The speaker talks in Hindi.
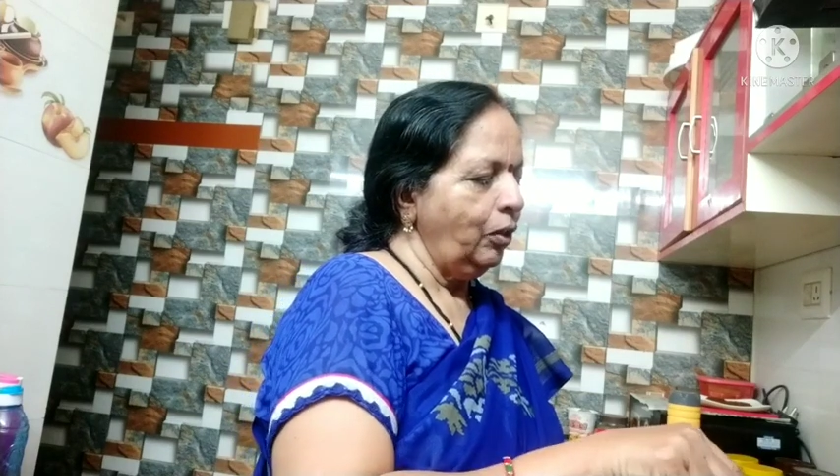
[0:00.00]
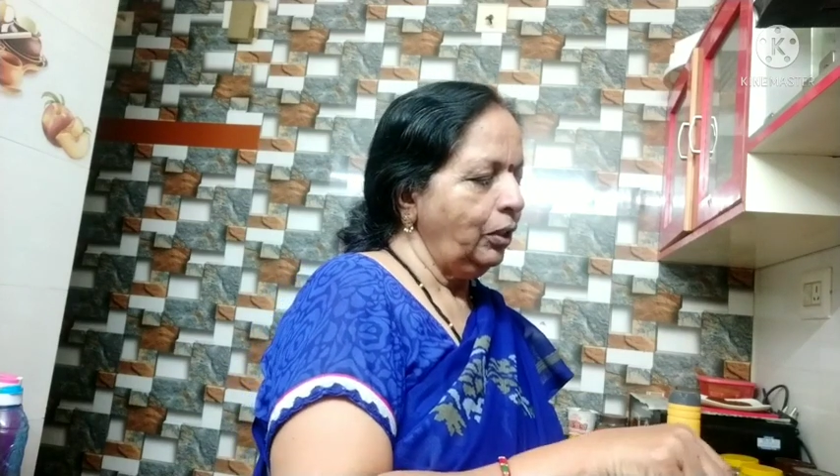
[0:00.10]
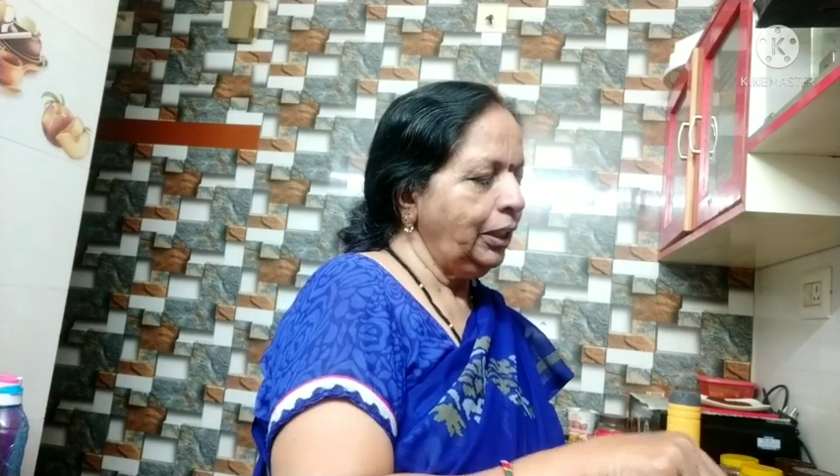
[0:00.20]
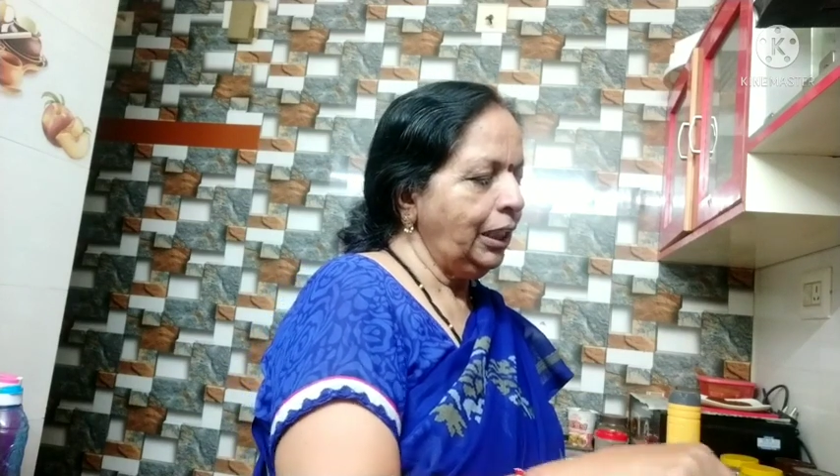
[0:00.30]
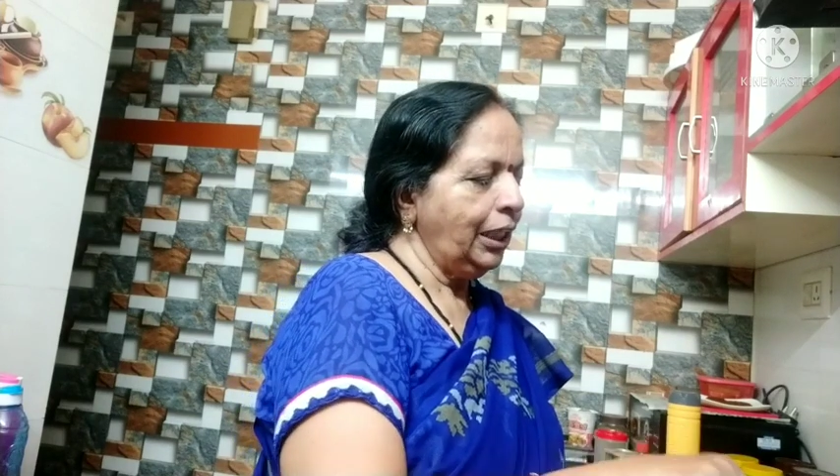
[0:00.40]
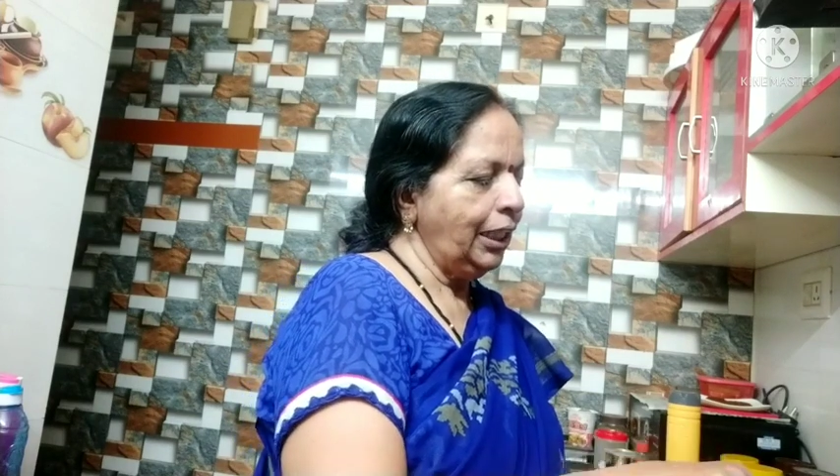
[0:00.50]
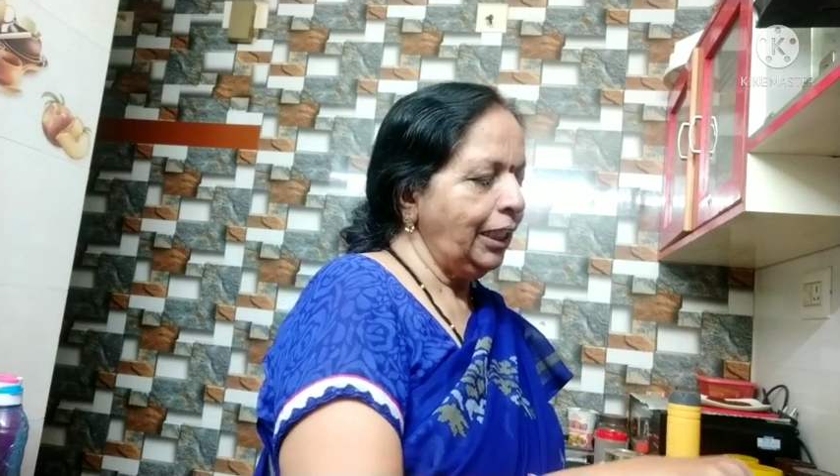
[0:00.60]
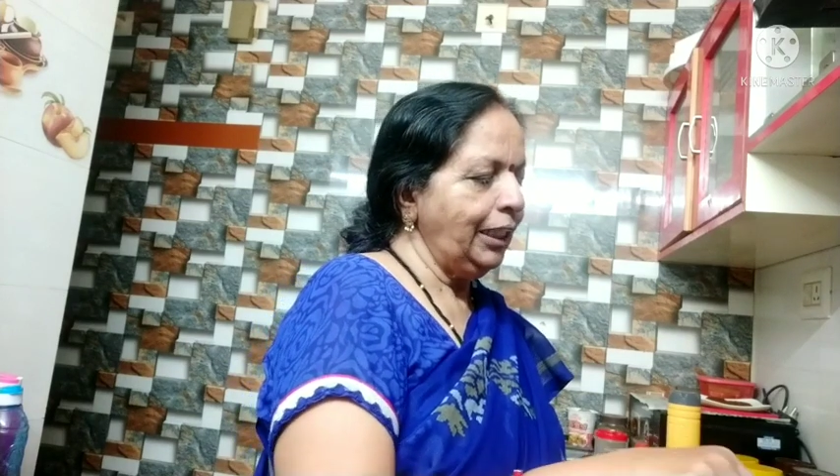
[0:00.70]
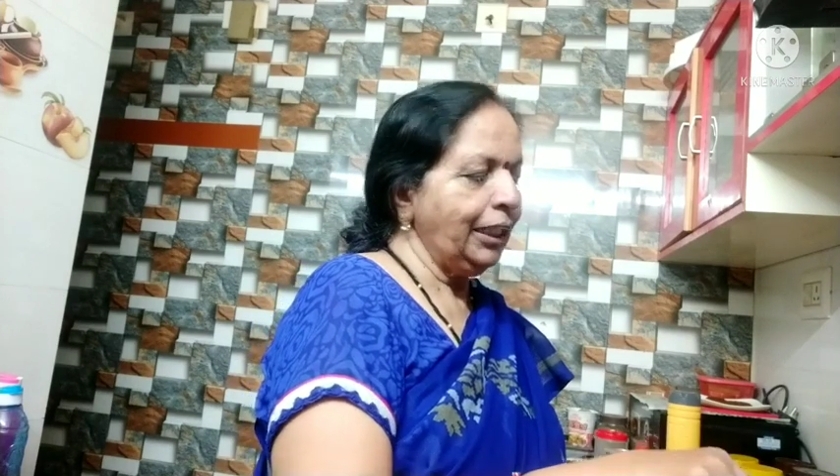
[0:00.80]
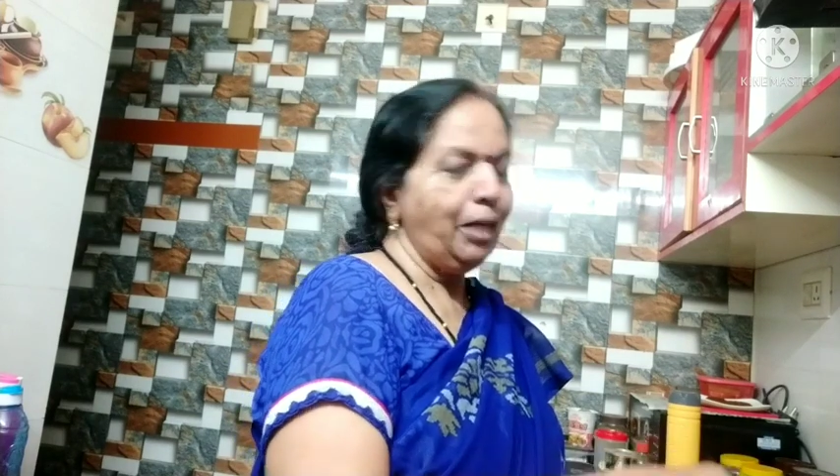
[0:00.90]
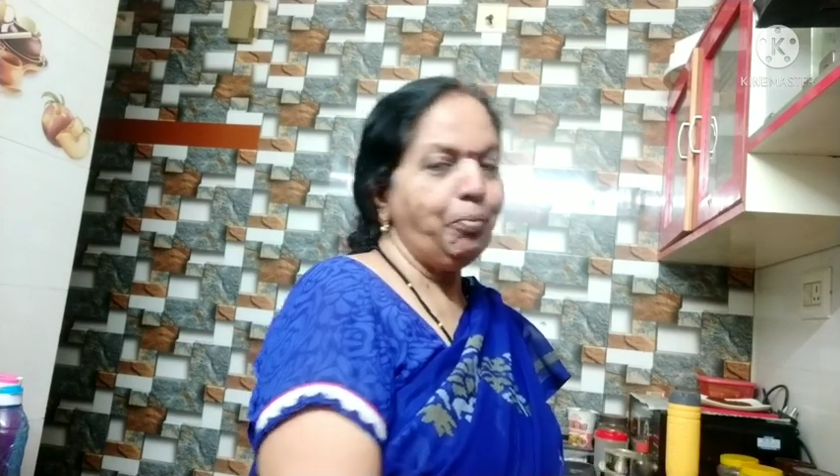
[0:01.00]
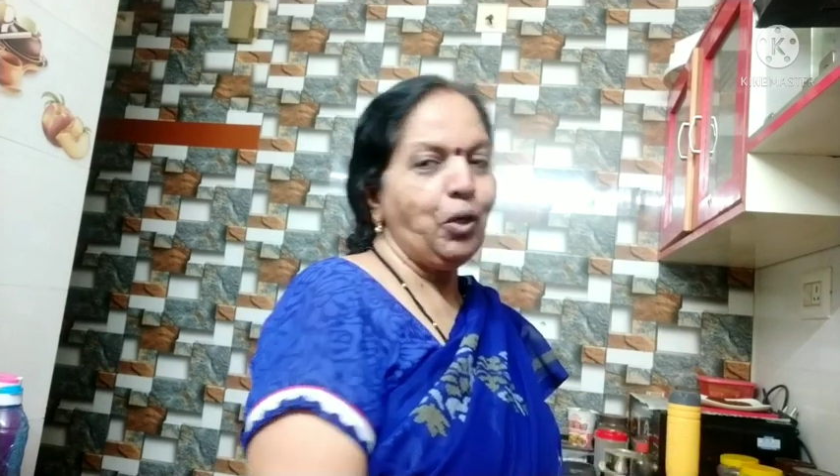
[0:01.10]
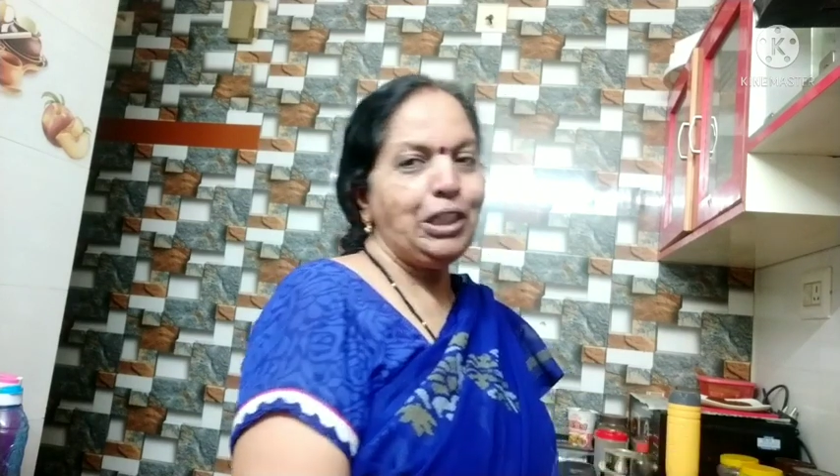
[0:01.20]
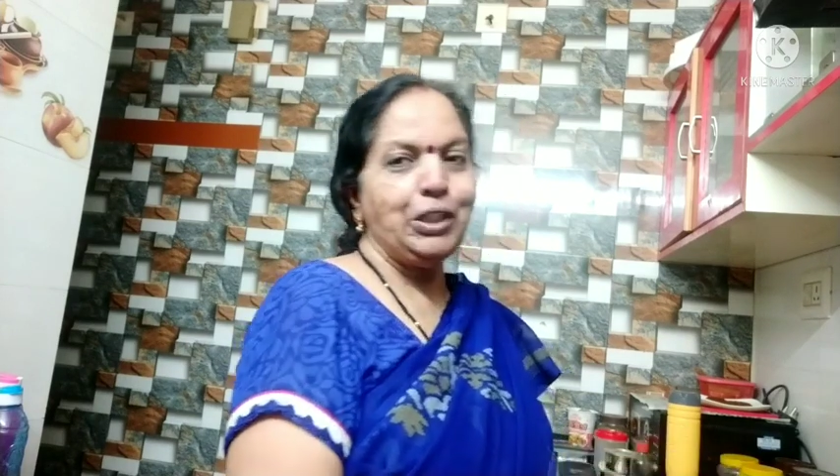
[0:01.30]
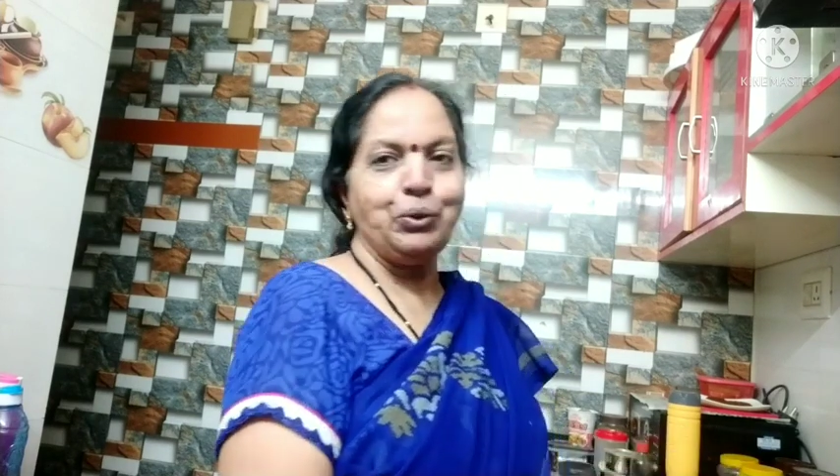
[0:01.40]
और ये कढ़ाइया क्या
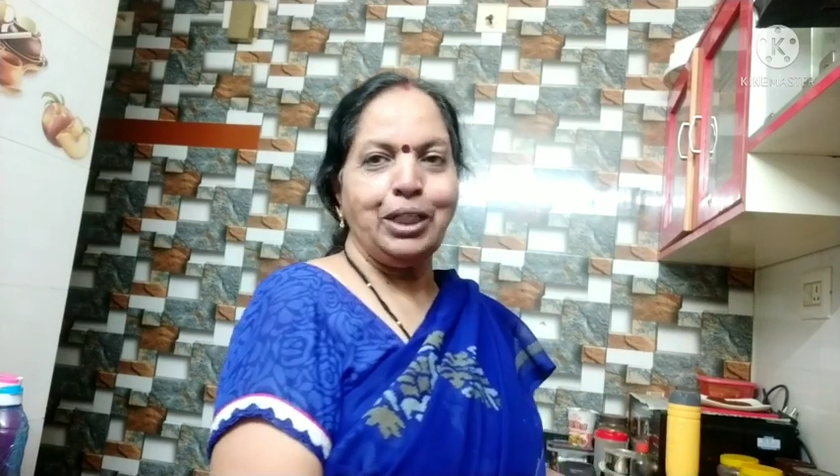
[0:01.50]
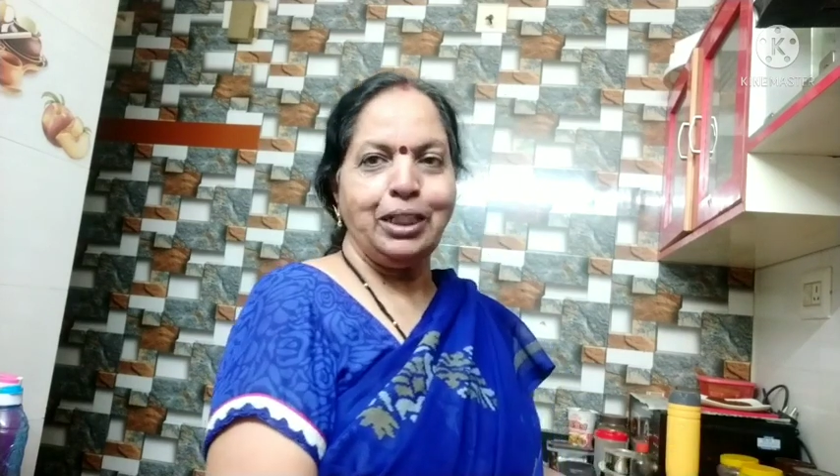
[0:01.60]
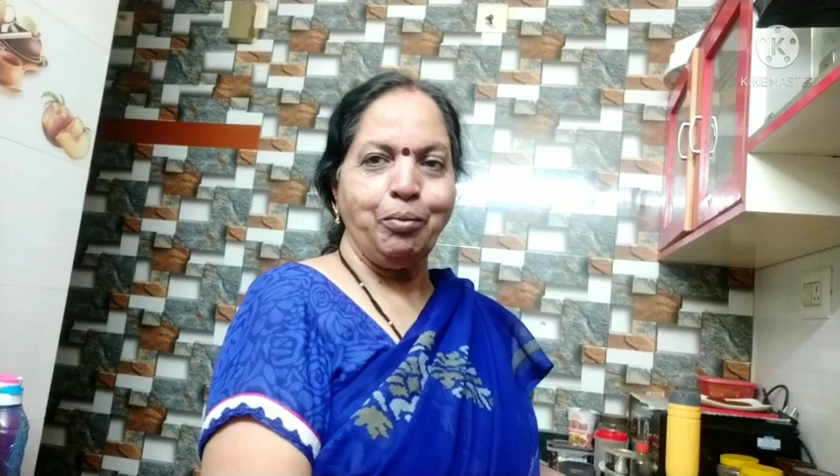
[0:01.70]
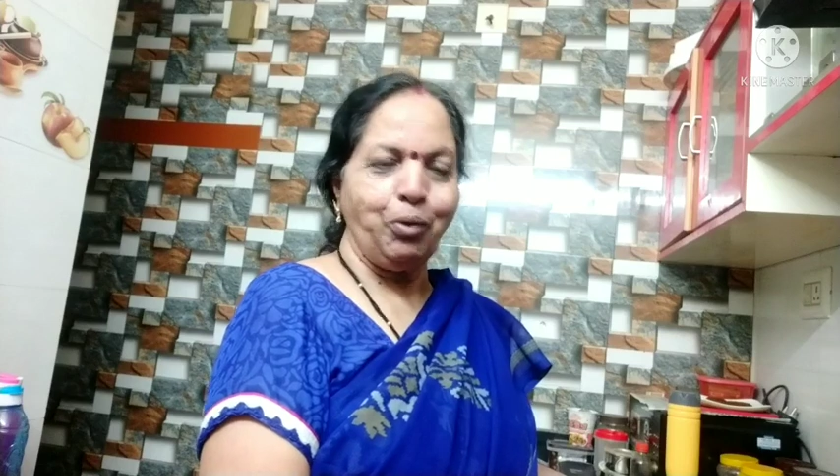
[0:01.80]
पॉलिश उतर के